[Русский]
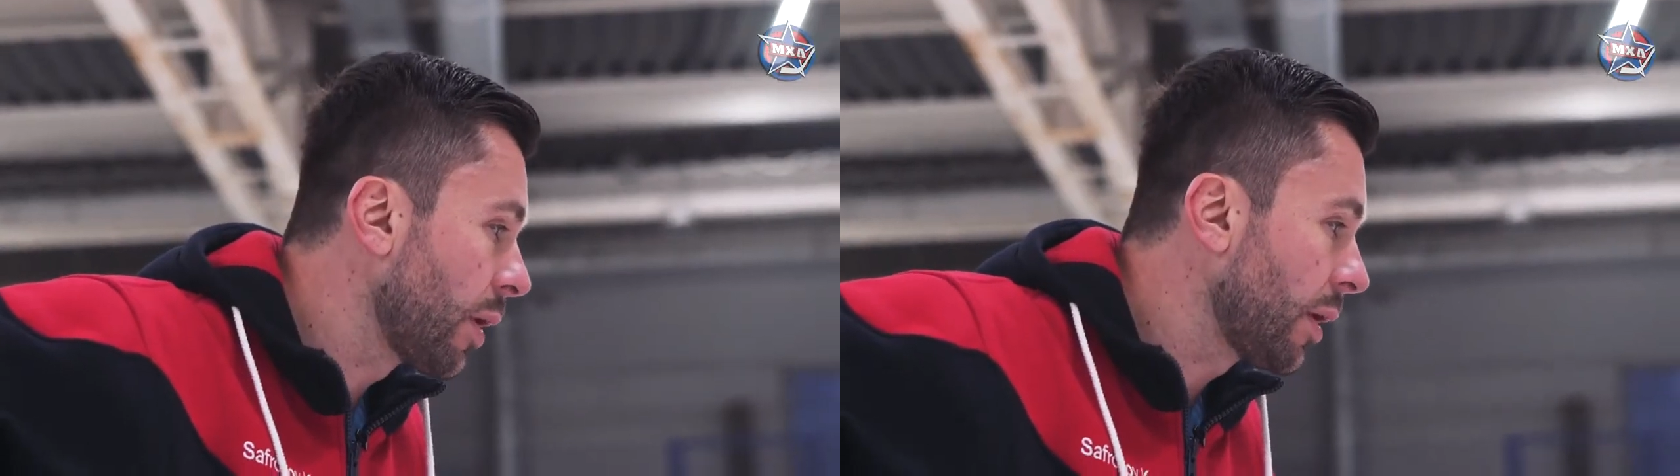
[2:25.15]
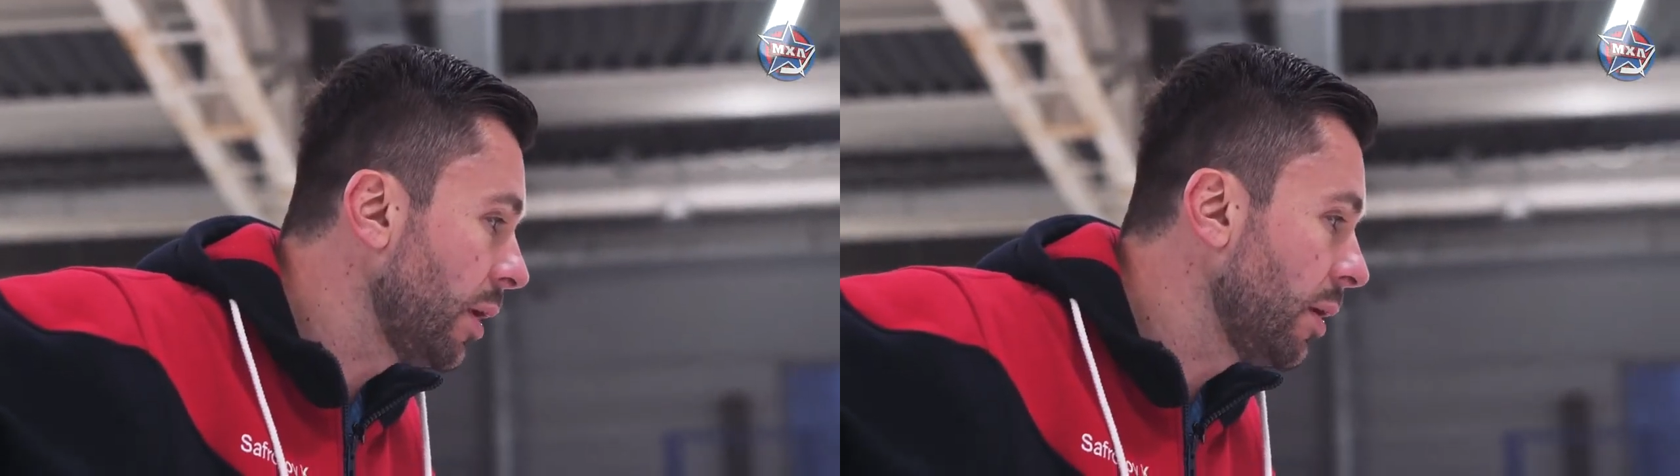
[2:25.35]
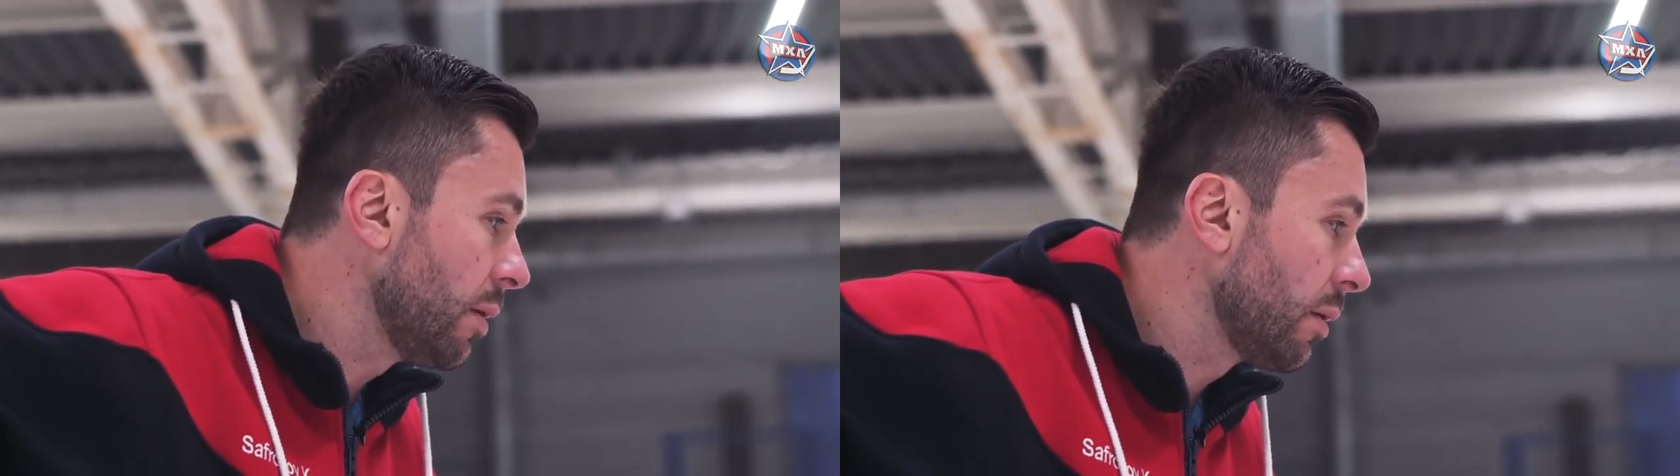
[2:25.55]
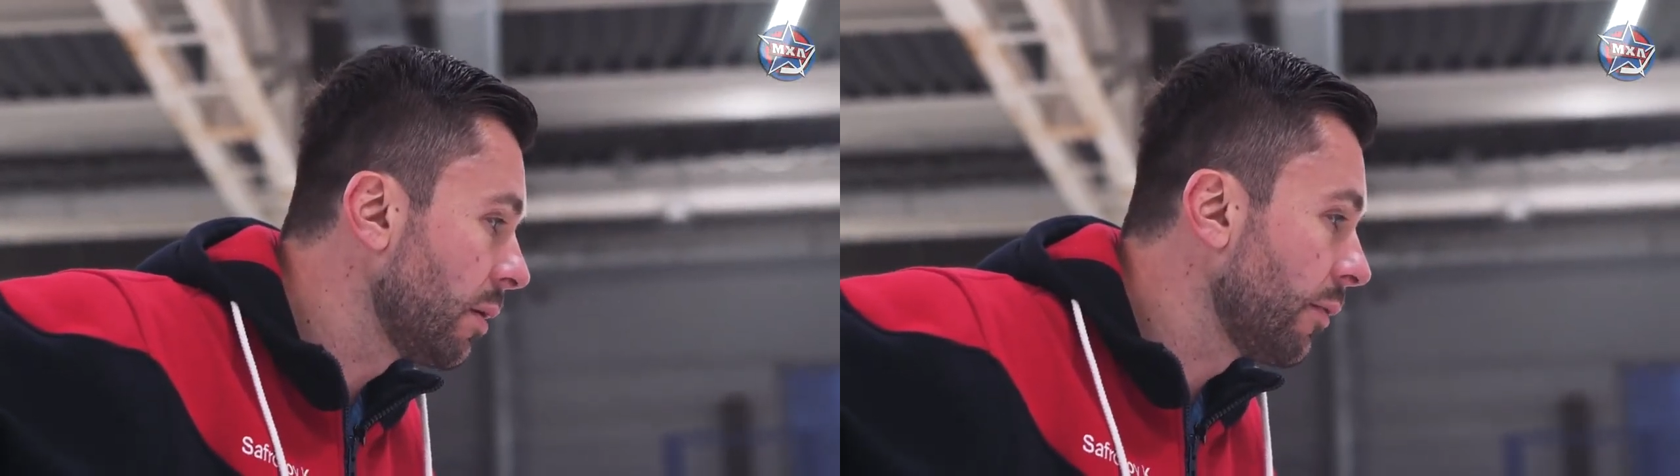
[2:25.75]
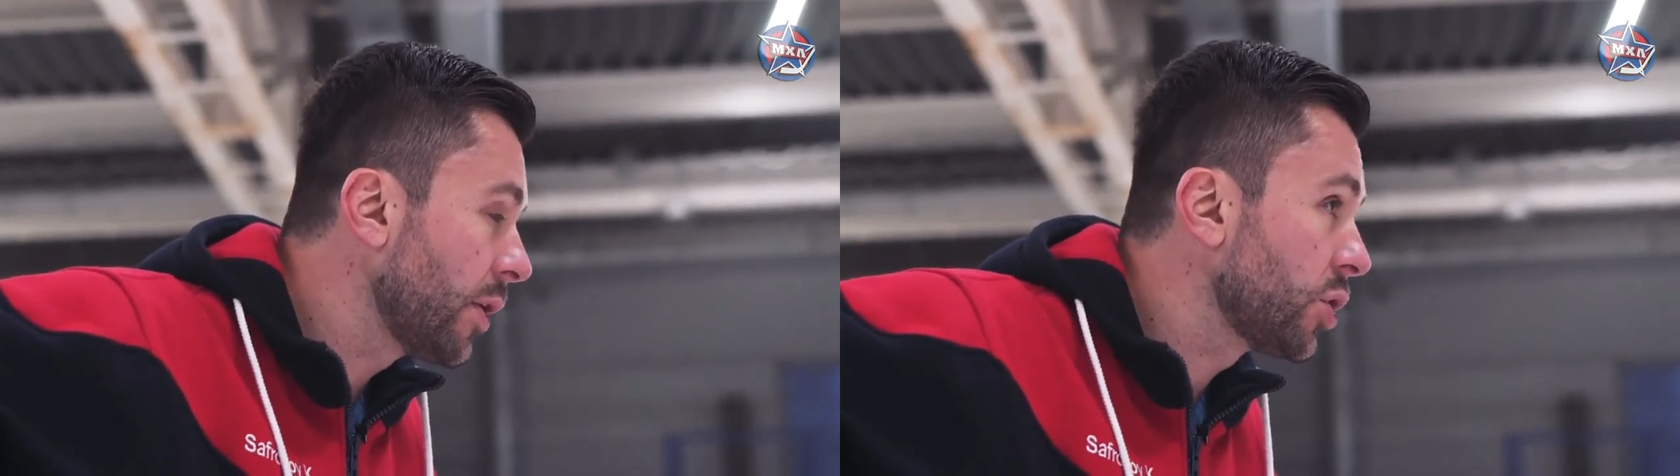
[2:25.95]

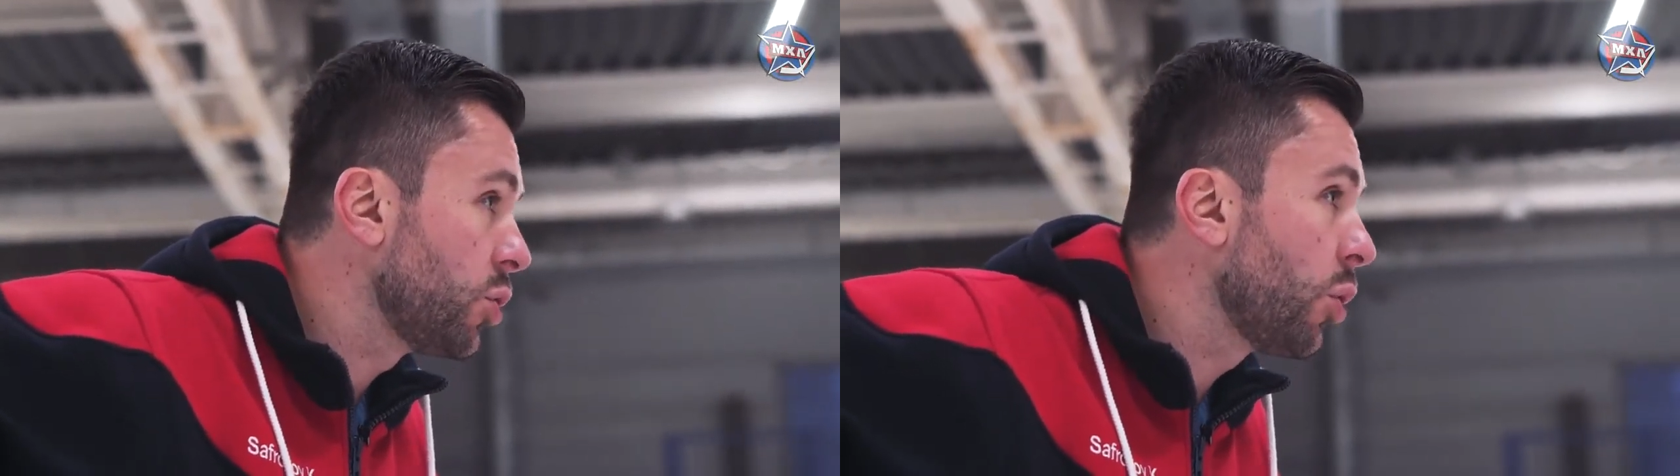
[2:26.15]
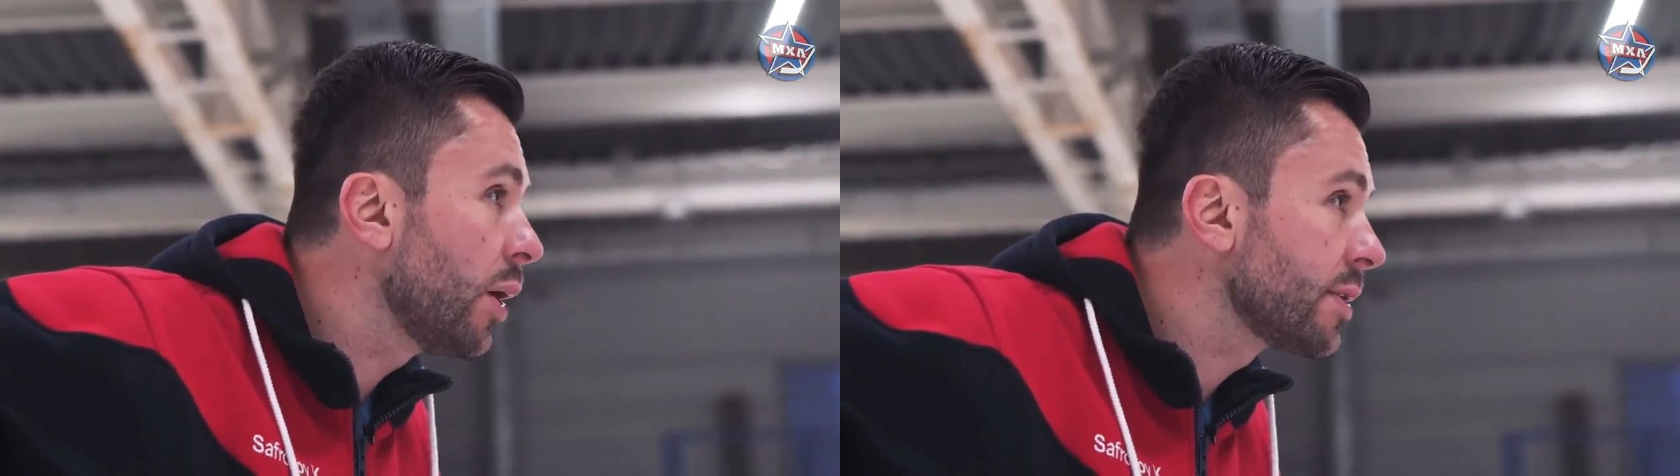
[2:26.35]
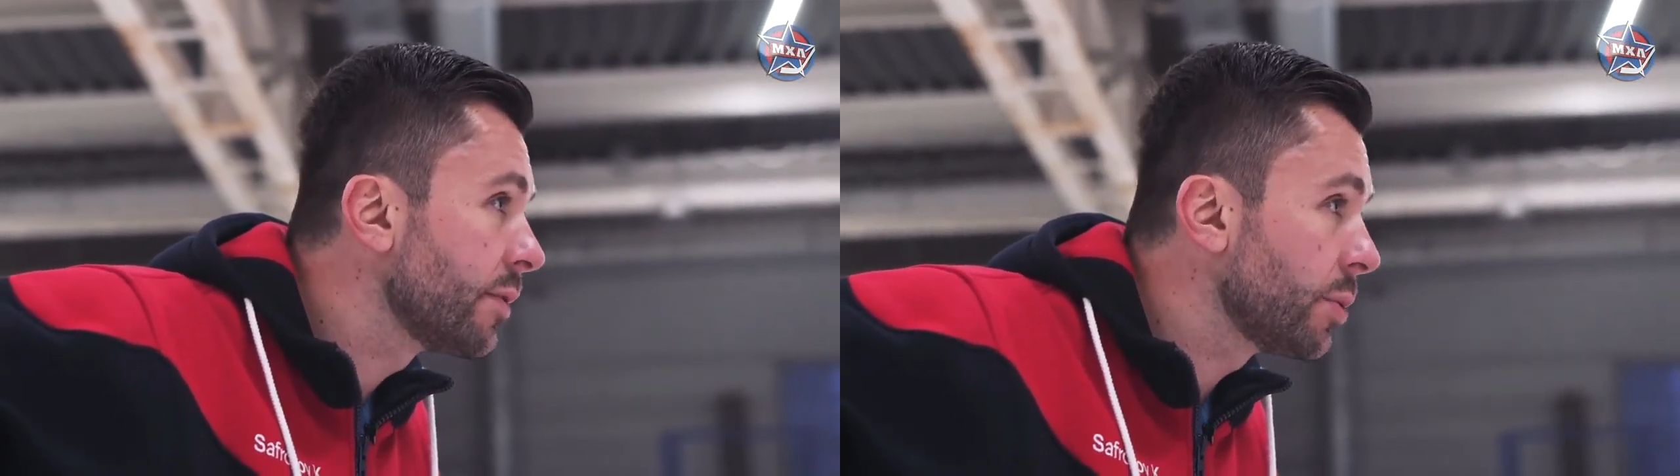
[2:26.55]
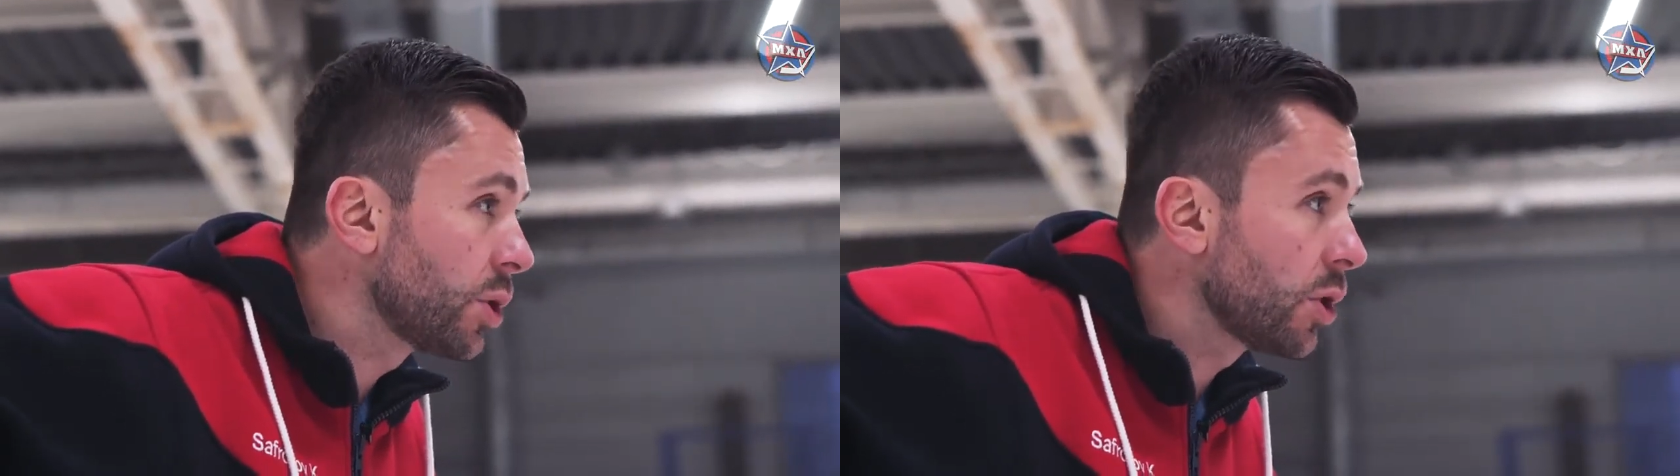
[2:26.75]
какие важные нюансы вообще,